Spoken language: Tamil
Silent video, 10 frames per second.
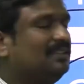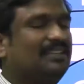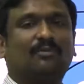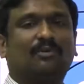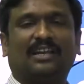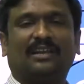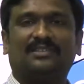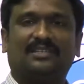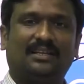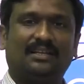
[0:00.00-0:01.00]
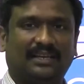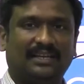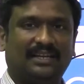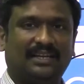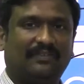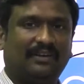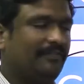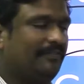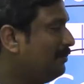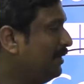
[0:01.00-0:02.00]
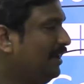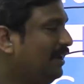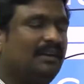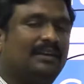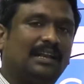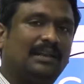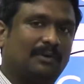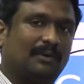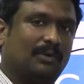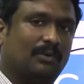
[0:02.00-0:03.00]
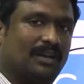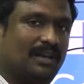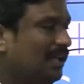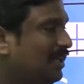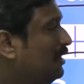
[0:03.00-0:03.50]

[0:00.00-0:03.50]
தெர்மோடைனமிக்ஸில் தனியாக டிஃபர் டிஃபர் பண்ணி டீல் பண்ணுவாங்க ஓகேங்களா